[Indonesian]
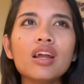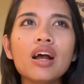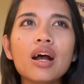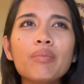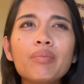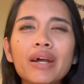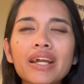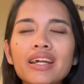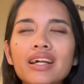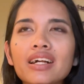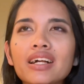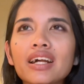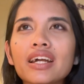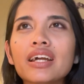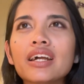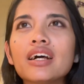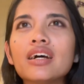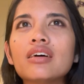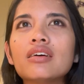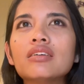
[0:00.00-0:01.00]
apa ya
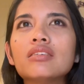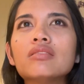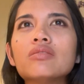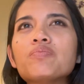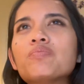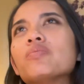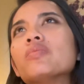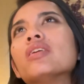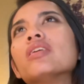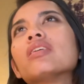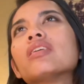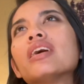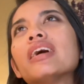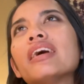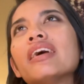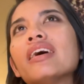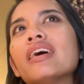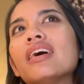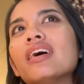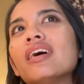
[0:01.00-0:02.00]
kayak
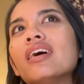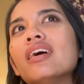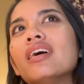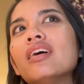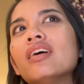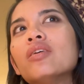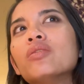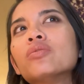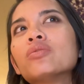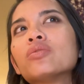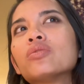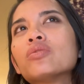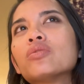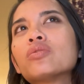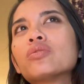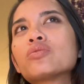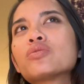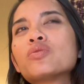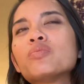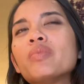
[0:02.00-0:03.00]
kayak
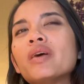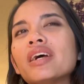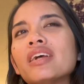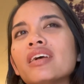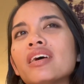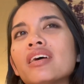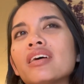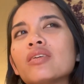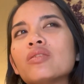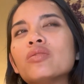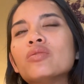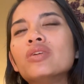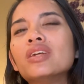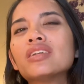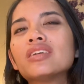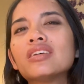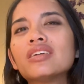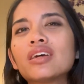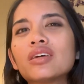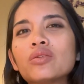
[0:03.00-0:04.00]
untuk supaya kulit
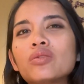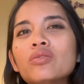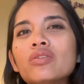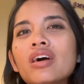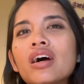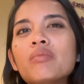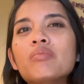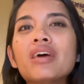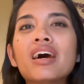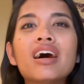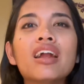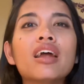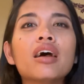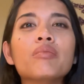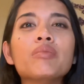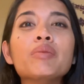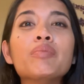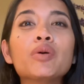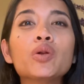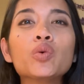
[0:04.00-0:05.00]
kita tuh nggak
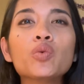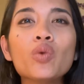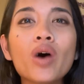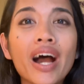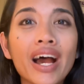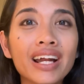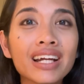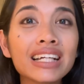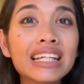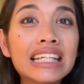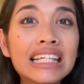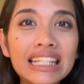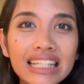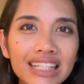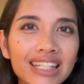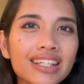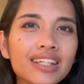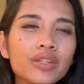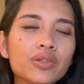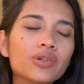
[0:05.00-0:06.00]
mengalami penuaan
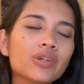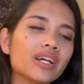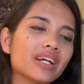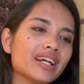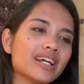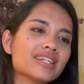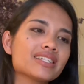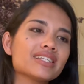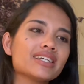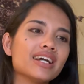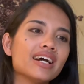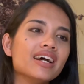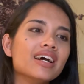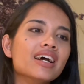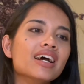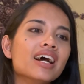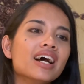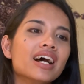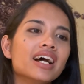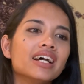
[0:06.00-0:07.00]
dini gitu ya guys ya
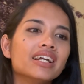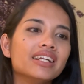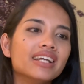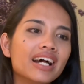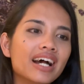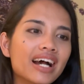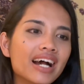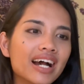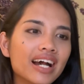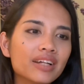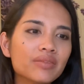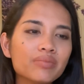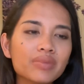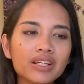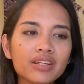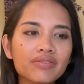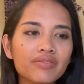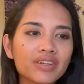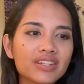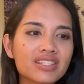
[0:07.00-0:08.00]
dan
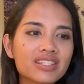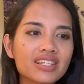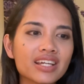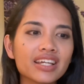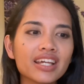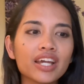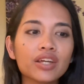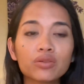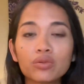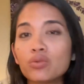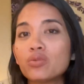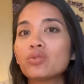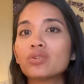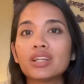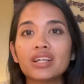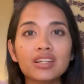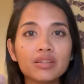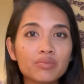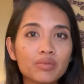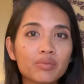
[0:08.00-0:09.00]
benefitsnya yaitu
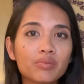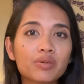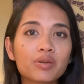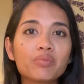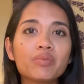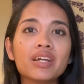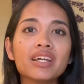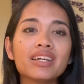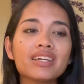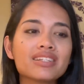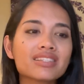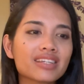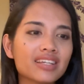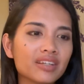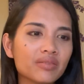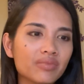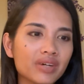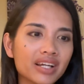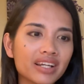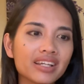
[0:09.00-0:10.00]
tadi memperbaiki
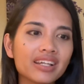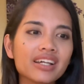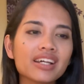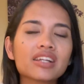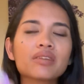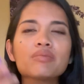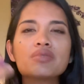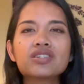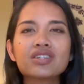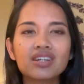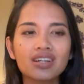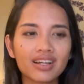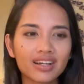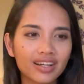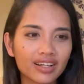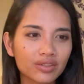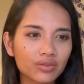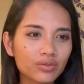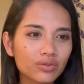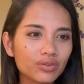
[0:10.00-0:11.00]
skin barrier
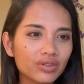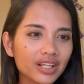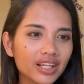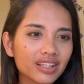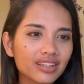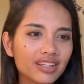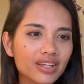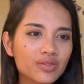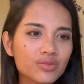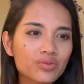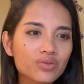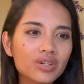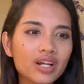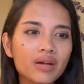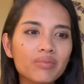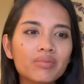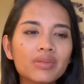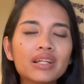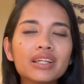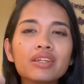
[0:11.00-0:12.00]
mencerahkan kulit dan juga
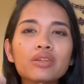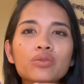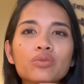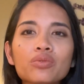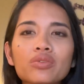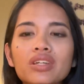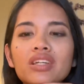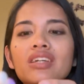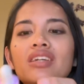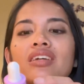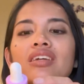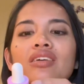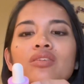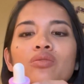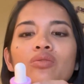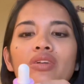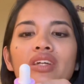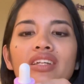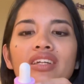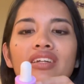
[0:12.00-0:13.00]
melindungi
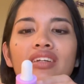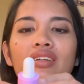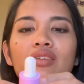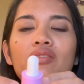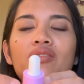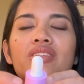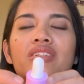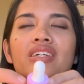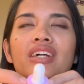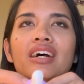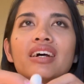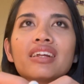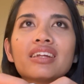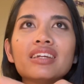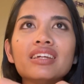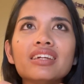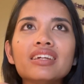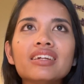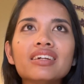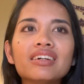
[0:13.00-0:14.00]
kulit kita tuh
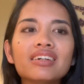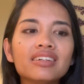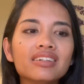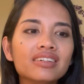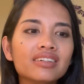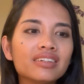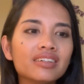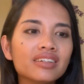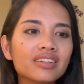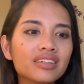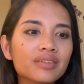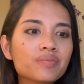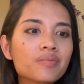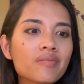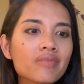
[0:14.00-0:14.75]
dari uh,